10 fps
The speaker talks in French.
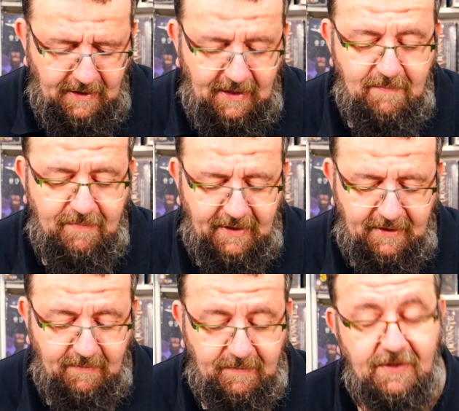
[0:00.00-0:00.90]

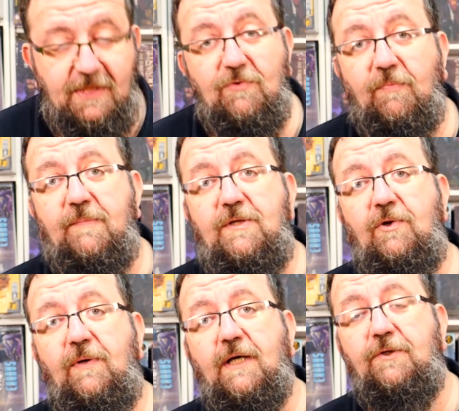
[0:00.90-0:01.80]
Épète, parce qu'ils n'ont pas mis
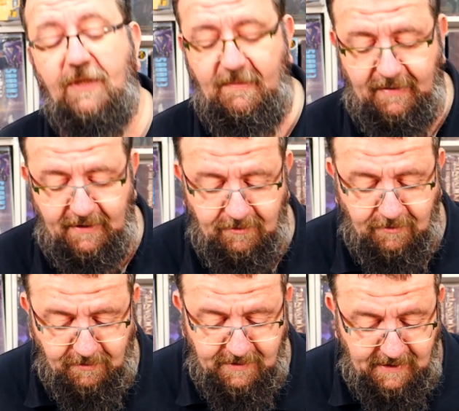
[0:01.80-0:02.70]
le R de répète,
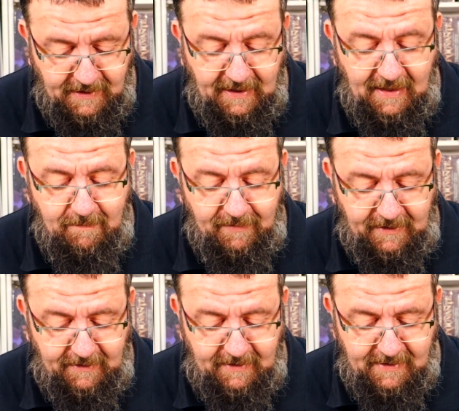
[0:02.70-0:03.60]
donc c'est
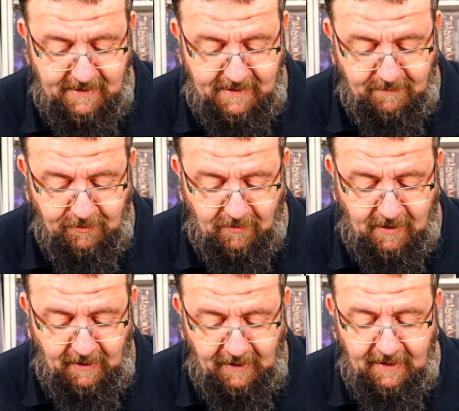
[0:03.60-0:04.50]
épète les étapes
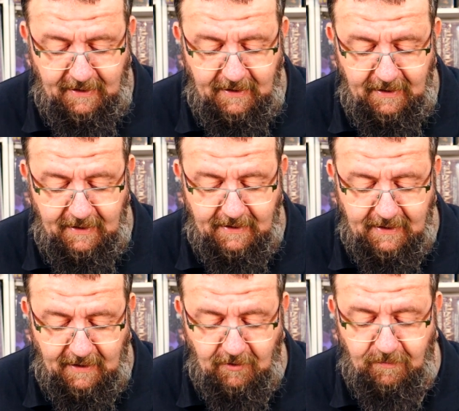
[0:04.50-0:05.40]
3 et
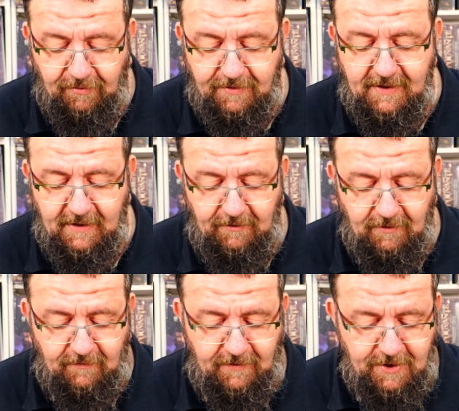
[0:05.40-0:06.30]
4 pour tirer une
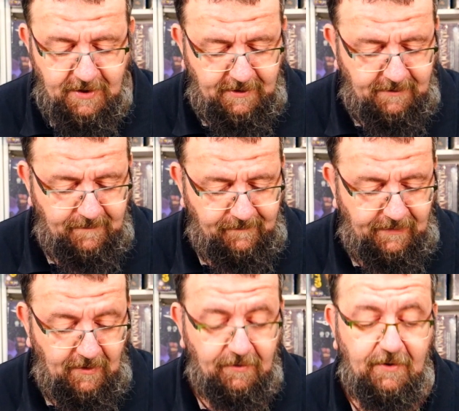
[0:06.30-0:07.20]
autre fléchette.
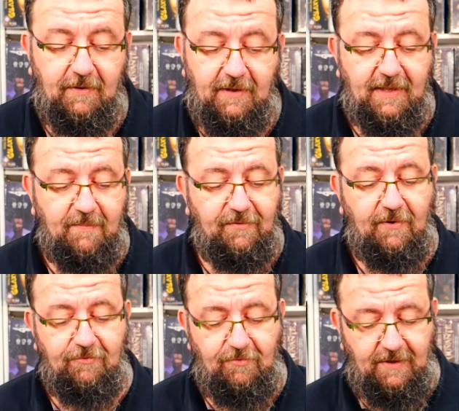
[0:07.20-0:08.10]
Donc, l'étape
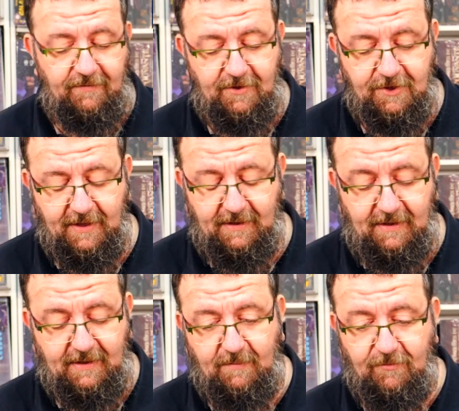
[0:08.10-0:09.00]
1, tu mets les fléchettes.
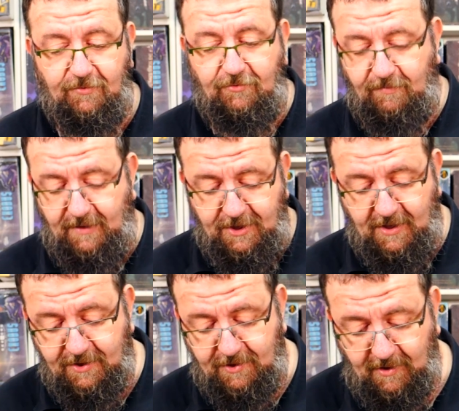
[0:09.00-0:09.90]
L'étape 2, tu mets le
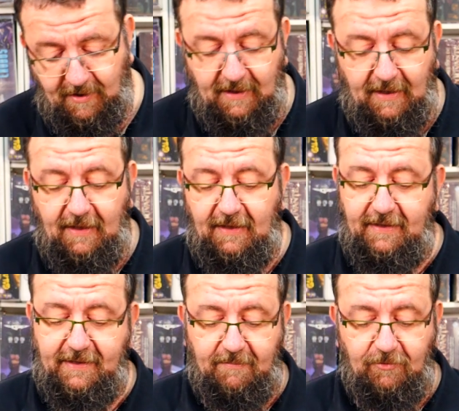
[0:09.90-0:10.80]
chargeur.
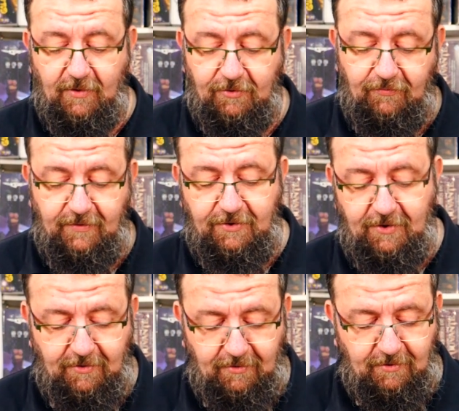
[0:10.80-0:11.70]
L'étape 3, tu fais
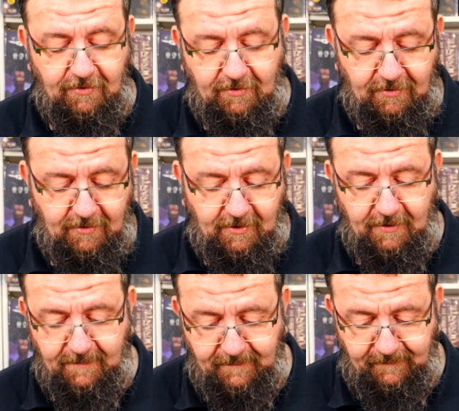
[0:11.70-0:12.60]

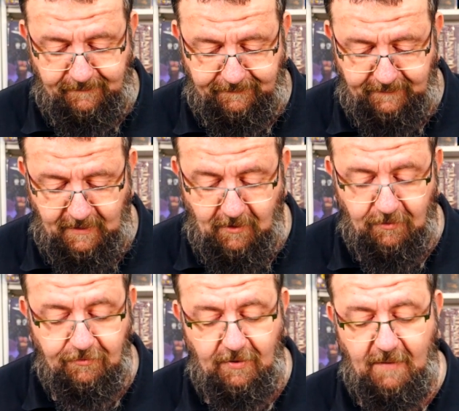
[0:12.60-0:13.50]
tuc-tuc-tuc-tuc.
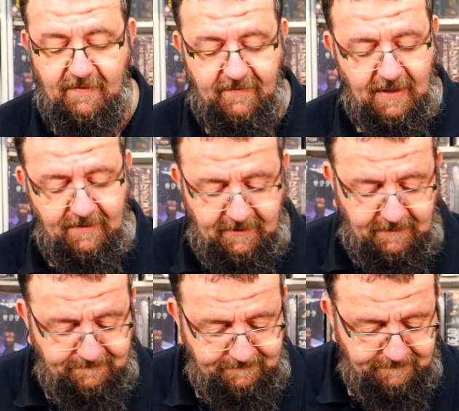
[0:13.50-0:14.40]
Non, tu la mets vers l'avant.